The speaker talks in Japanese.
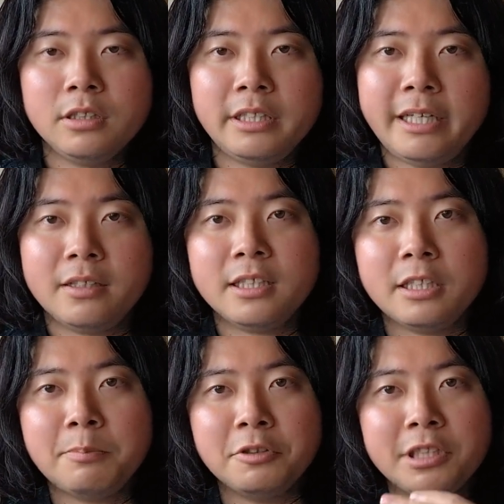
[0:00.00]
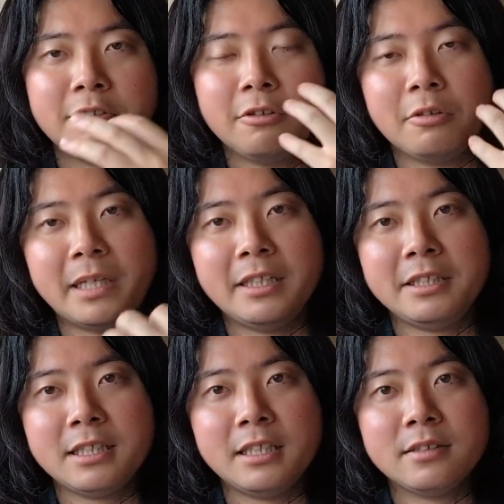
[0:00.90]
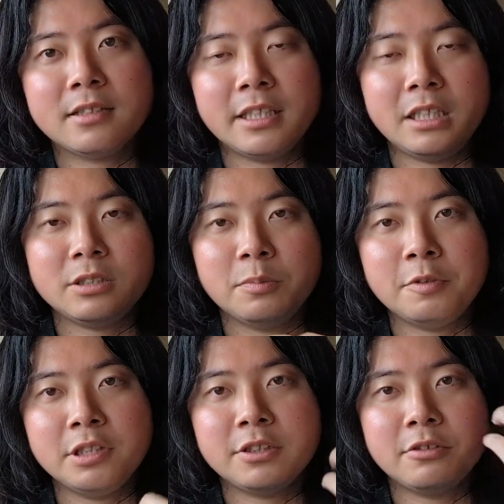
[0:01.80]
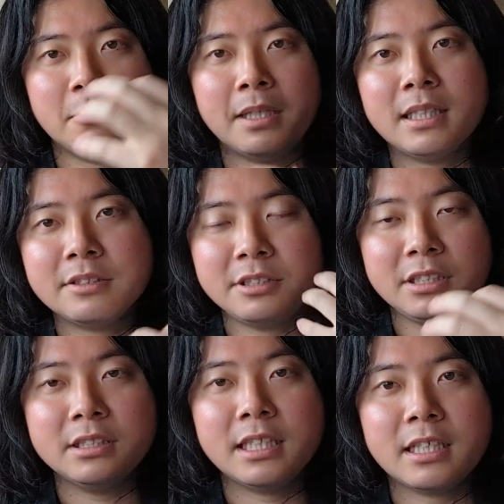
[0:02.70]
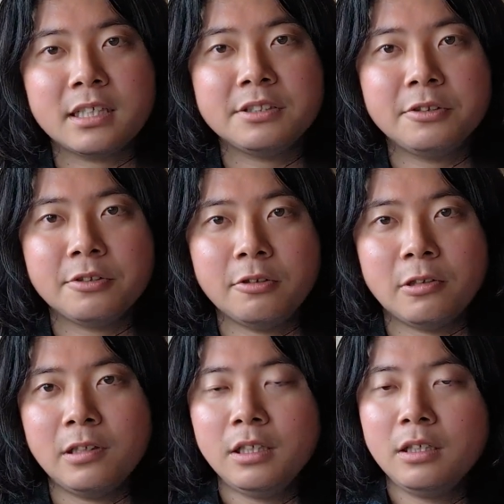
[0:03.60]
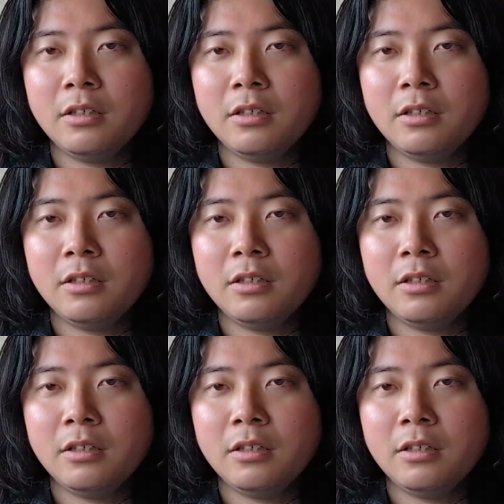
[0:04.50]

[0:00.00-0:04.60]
で、ただプロジェクトのマネージャーだったり、そのプロジェクトを回す人材からすると、